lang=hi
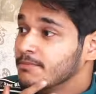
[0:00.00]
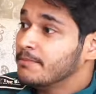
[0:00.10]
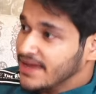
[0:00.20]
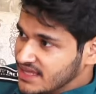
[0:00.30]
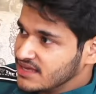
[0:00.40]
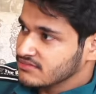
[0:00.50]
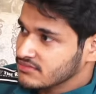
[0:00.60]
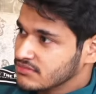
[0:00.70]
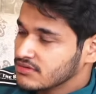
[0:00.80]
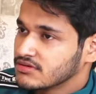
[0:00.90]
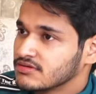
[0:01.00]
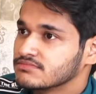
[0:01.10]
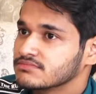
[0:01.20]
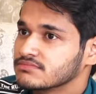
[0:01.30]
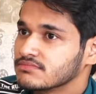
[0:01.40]
मैंने
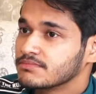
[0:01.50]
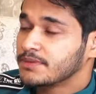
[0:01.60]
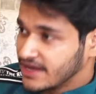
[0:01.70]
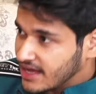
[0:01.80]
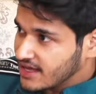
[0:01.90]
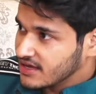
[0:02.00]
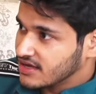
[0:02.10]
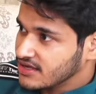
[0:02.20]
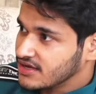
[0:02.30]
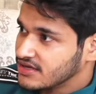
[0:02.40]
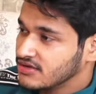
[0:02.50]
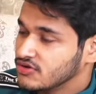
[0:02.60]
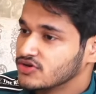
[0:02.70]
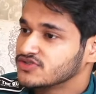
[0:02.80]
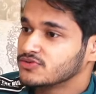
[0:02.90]
आम, पढ़ा है कहीं कहीं
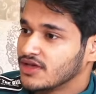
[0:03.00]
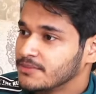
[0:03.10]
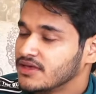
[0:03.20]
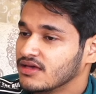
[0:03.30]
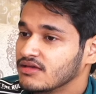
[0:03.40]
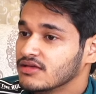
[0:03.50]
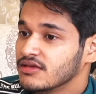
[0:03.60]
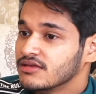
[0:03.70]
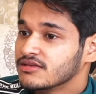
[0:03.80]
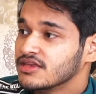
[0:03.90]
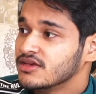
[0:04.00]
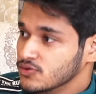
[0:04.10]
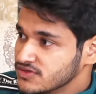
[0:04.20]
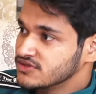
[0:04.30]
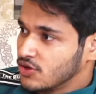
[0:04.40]
और सुना भी है कि
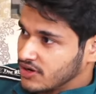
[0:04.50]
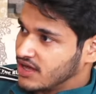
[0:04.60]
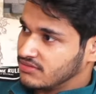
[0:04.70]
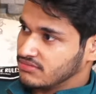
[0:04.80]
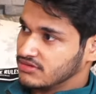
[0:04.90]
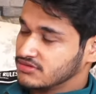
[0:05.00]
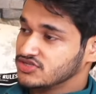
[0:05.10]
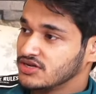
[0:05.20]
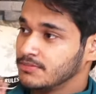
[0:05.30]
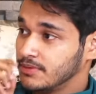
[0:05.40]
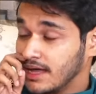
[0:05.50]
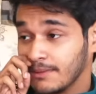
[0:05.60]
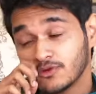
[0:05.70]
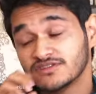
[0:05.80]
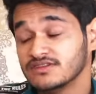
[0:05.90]
उस दौरान जब
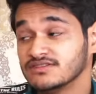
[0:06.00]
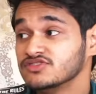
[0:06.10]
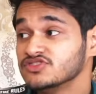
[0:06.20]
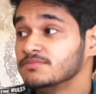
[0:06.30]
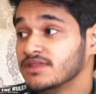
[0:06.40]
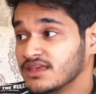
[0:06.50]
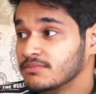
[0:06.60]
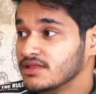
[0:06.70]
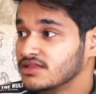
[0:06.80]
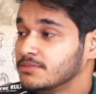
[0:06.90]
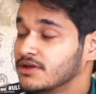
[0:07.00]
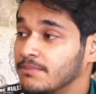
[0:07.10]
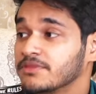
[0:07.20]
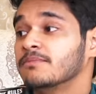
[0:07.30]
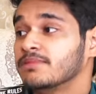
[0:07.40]
आपको सिटीज़नशिप नहीं मिली थी पर
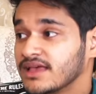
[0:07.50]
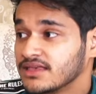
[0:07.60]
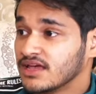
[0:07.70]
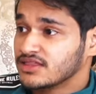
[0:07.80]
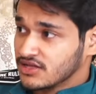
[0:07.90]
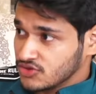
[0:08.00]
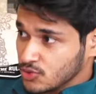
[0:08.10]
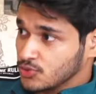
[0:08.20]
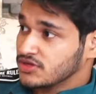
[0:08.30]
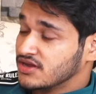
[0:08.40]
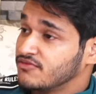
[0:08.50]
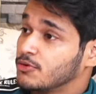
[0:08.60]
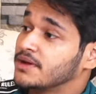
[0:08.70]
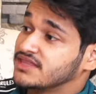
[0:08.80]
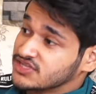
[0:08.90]
आपने अप्लाई किया था दोनों तरफ को
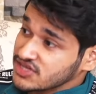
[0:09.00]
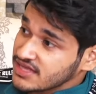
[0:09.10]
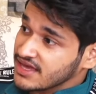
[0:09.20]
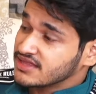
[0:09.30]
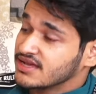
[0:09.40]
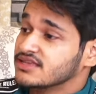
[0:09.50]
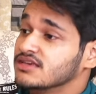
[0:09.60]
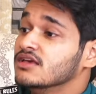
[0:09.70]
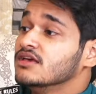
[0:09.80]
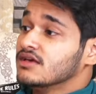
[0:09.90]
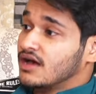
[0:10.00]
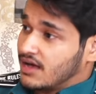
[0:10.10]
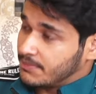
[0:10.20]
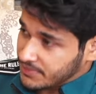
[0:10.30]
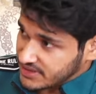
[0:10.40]
पता चल गया था कि
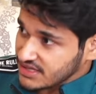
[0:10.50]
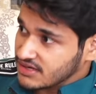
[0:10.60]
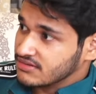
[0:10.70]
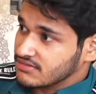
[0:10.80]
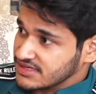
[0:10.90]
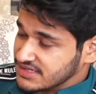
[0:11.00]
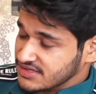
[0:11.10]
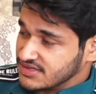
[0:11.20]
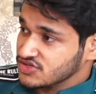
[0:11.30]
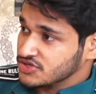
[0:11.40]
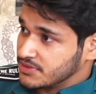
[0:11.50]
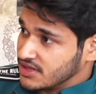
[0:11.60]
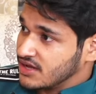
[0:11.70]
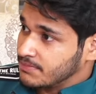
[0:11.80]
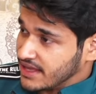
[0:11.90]
आप इधर के सिटीज़नशिप के
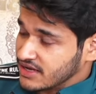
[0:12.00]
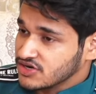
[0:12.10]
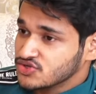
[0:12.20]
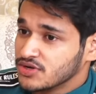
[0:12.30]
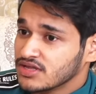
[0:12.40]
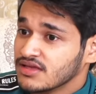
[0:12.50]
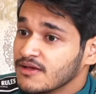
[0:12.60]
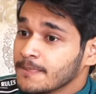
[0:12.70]
लिए अप्लाई कर चुके थे